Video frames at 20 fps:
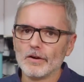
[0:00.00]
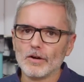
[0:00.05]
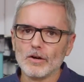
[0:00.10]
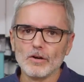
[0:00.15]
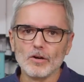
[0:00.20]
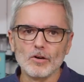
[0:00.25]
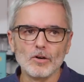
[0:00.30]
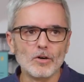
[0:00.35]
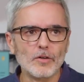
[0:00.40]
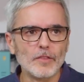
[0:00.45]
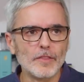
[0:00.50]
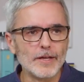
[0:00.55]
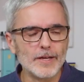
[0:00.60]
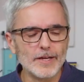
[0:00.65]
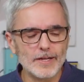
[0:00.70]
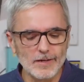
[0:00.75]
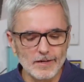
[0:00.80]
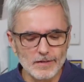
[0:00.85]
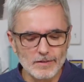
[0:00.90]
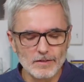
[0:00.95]

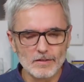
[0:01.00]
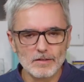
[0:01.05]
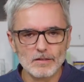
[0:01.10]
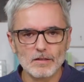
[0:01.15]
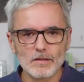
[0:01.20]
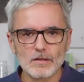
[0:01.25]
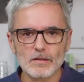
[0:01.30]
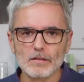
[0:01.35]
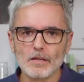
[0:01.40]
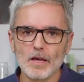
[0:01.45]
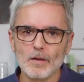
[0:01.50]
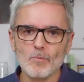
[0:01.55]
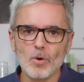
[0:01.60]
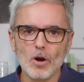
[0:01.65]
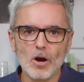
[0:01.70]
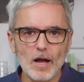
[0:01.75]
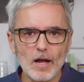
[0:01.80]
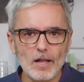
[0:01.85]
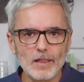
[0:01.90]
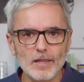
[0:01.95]
Joder, he
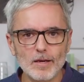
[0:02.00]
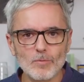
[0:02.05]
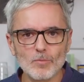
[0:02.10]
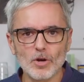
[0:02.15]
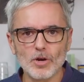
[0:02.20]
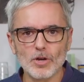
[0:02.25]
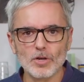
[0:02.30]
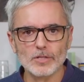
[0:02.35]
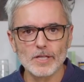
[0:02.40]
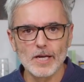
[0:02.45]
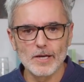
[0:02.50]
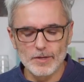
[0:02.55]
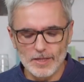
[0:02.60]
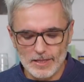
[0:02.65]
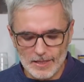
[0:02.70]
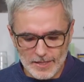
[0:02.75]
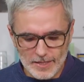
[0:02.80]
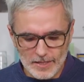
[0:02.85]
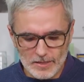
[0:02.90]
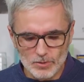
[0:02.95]
invocado al demonio otra
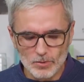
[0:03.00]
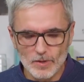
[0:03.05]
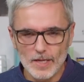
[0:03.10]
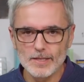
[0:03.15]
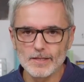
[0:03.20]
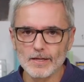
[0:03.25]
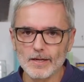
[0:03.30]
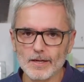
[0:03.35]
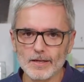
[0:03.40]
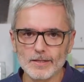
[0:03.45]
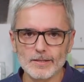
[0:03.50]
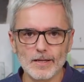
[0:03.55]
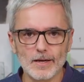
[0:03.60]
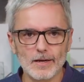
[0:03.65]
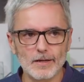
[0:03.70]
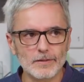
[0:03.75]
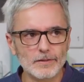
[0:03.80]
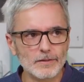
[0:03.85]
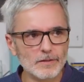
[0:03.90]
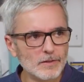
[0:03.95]
vez leyendo una
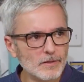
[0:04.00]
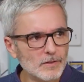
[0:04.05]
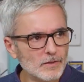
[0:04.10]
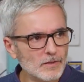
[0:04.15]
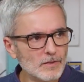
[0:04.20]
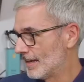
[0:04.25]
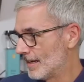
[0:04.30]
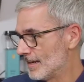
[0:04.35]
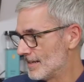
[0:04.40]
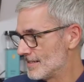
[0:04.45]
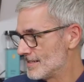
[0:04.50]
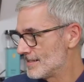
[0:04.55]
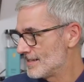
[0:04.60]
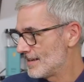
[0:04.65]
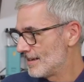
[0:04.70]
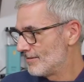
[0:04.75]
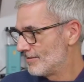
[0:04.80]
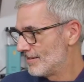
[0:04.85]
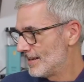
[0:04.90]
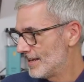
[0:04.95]
etiqueta. ¿Qué, quieres
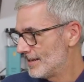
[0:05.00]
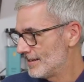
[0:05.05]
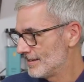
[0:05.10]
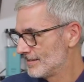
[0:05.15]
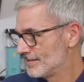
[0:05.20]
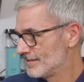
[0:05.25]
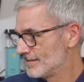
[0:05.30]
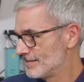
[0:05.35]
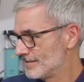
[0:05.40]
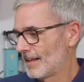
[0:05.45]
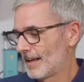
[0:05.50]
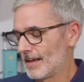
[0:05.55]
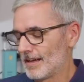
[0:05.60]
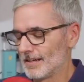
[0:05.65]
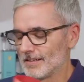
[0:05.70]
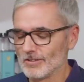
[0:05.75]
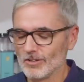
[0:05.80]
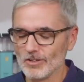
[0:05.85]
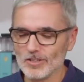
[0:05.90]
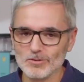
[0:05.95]
desayunar?
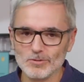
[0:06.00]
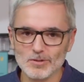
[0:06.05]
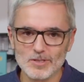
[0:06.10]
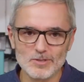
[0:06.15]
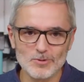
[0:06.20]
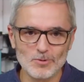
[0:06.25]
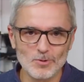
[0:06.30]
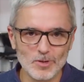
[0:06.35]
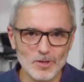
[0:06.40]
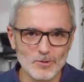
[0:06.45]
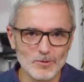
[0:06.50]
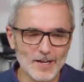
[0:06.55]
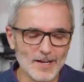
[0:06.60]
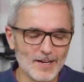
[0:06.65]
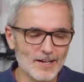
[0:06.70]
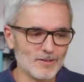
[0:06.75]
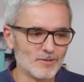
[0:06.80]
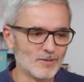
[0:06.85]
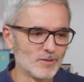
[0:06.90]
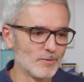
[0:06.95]
Ah, no, que todo es crudo y
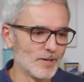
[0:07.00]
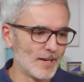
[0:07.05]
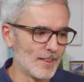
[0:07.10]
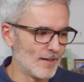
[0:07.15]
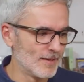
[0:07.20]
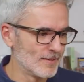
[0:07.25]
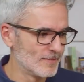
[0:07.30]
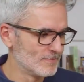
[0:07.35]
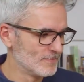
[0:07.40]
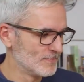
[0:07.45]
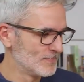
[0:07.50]
vegano, es verdad.